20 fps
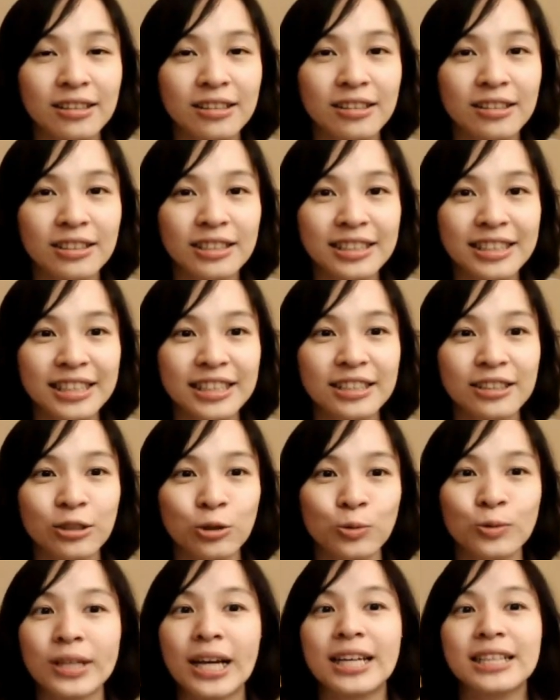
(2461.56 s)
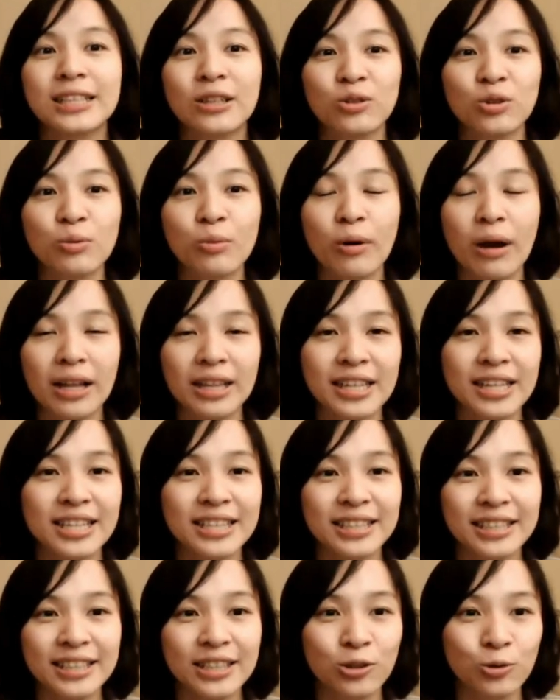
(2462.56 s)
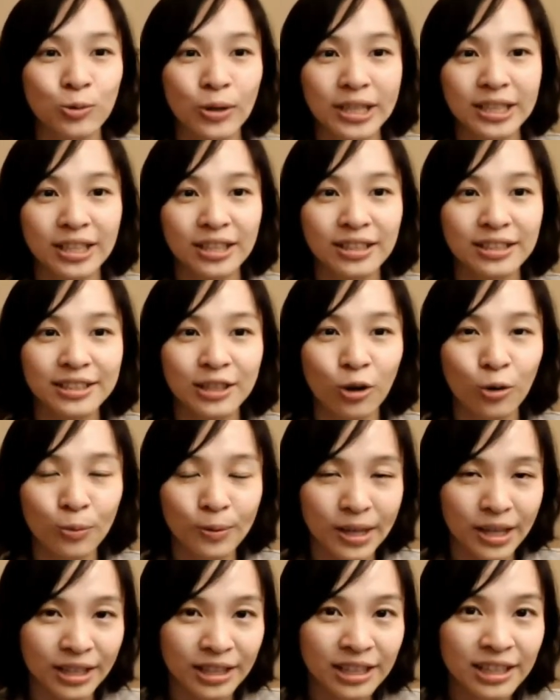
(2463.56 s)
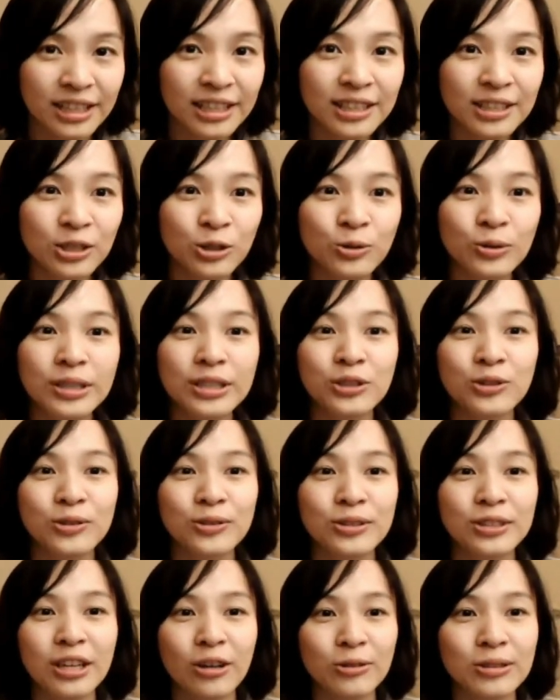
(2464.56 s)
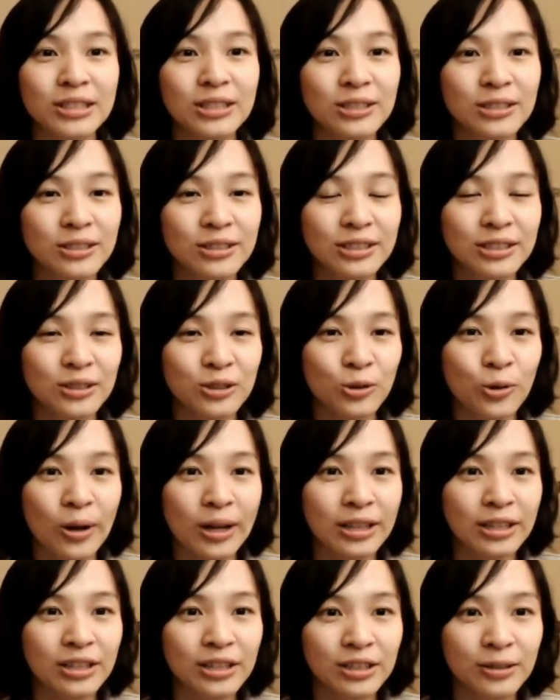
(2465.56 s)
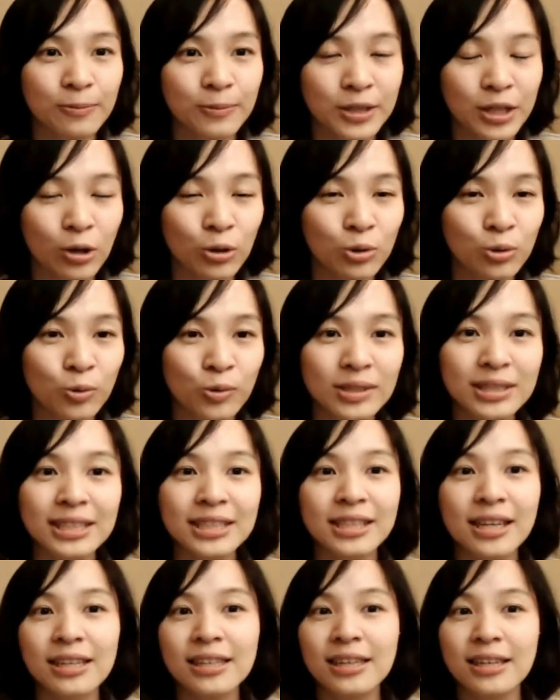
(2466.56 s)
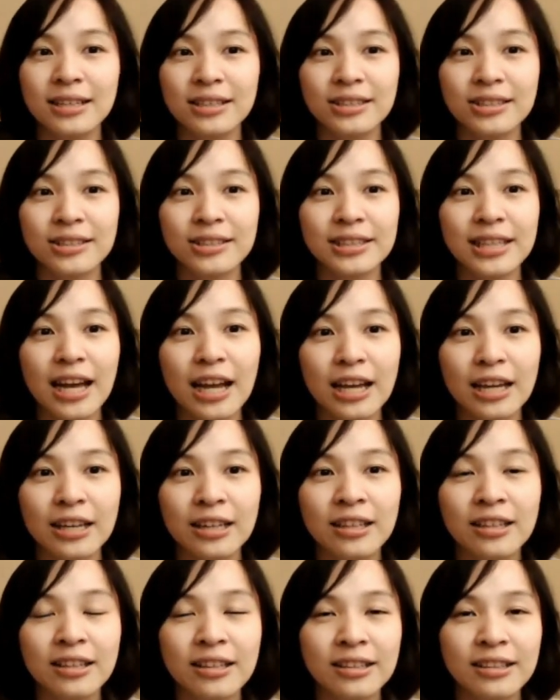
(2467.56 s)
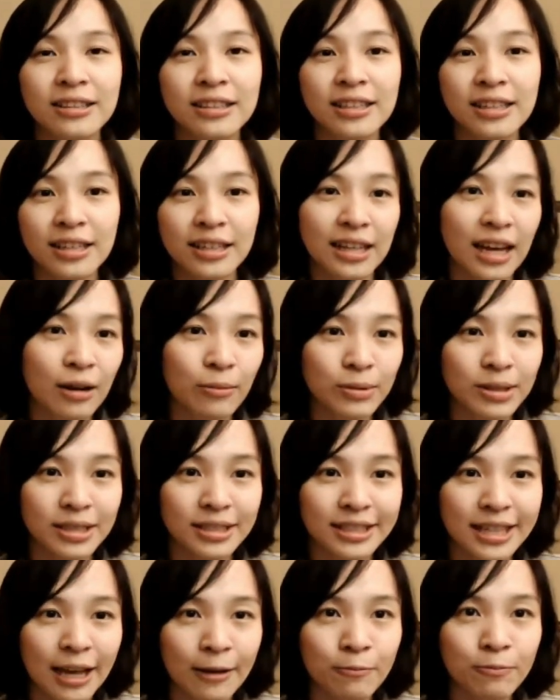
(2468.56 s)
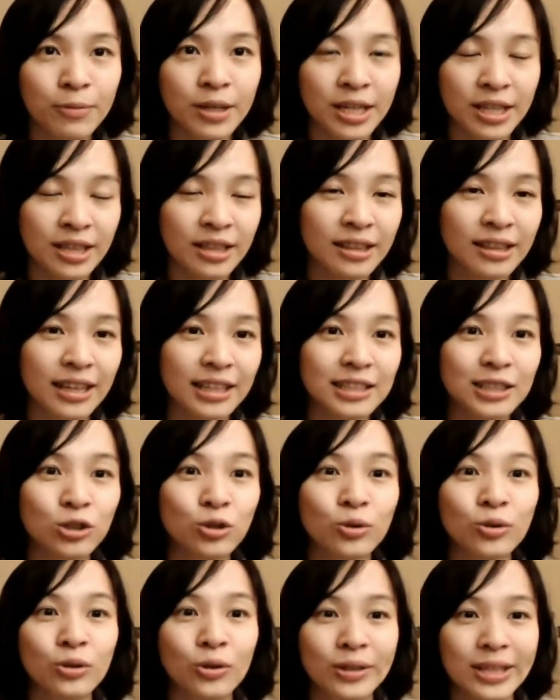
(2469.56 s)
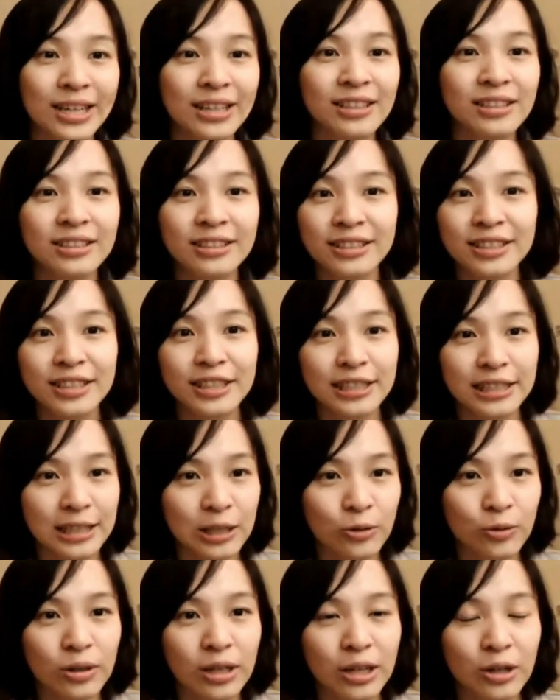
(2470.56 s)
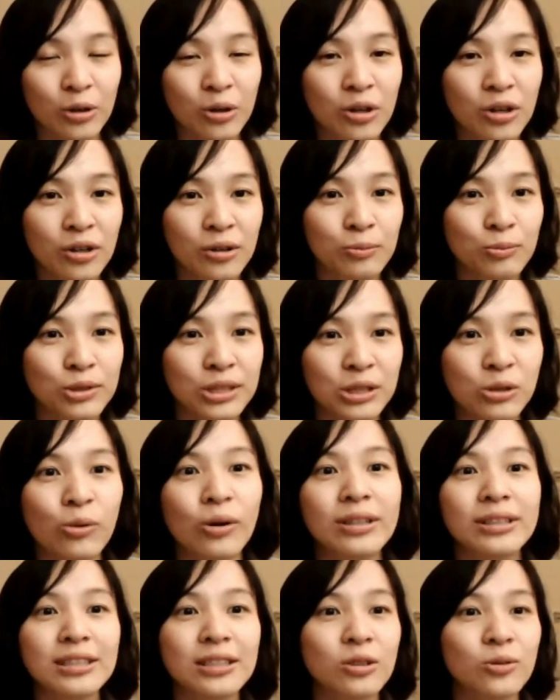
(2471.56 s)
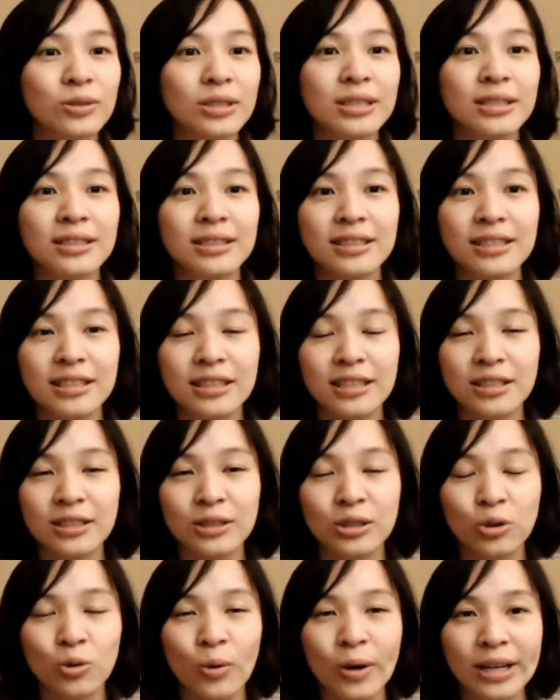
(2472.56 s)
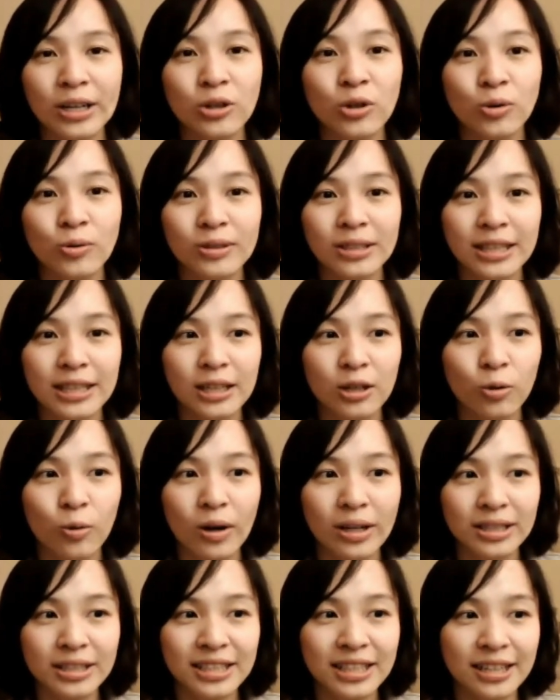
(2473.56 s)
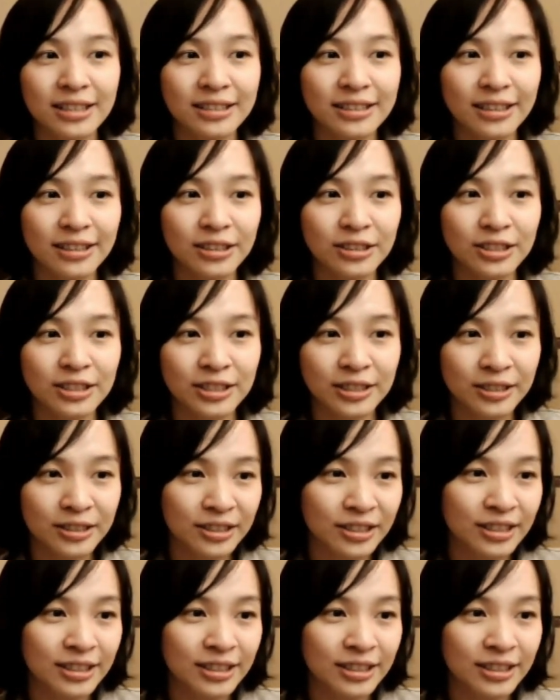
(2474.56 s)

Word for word: 呃新的蔬菜箱，我就没办法贴新的蔬菜箱的照片，所以就导致社团可能比较多是一些业者在贴他们的产品，那这就有点可惜，因为不希望这东西只是一个团购的一个网站这样子。